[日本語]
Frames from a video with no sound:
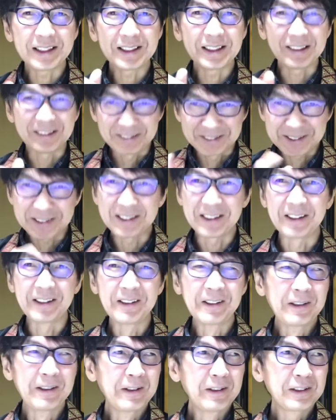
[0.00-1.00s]
いてあるんですよ
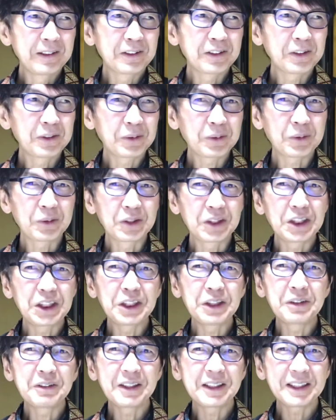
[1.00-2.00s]
でそれをこう
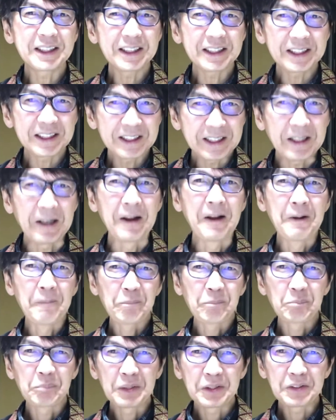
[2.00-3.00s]
中和させて
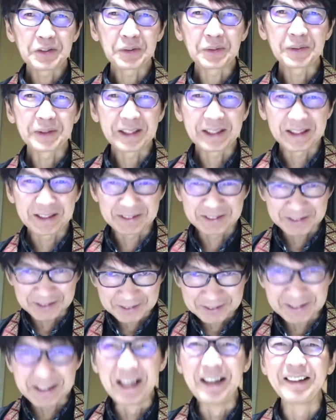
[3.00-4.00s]
水飲んではっ
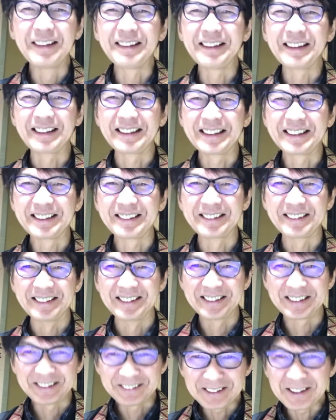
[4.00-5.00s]
たっていうのが出てくるんで
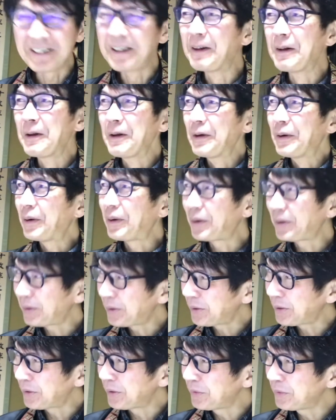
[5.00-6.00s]
すけどね
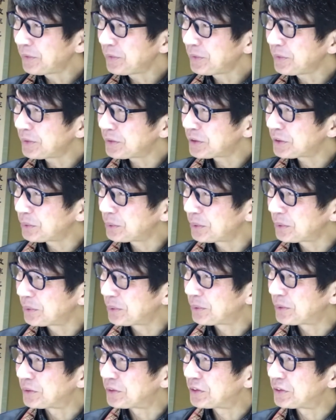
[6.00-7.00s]
はああんなすごい
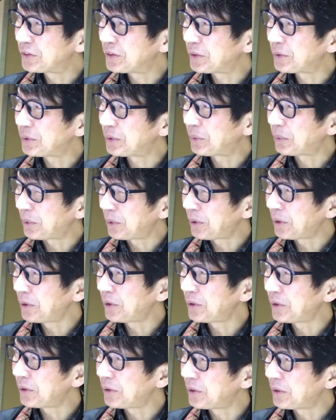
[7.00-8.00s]
とこに住んだと
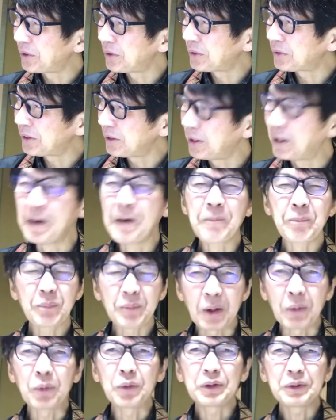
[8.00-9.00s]
か、ら、
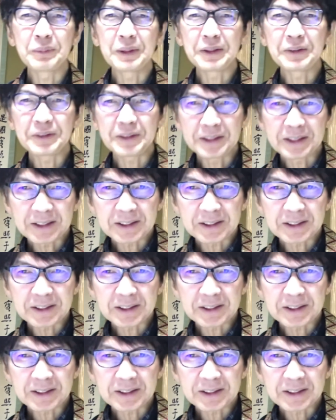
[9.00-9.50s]
まあ、北米の田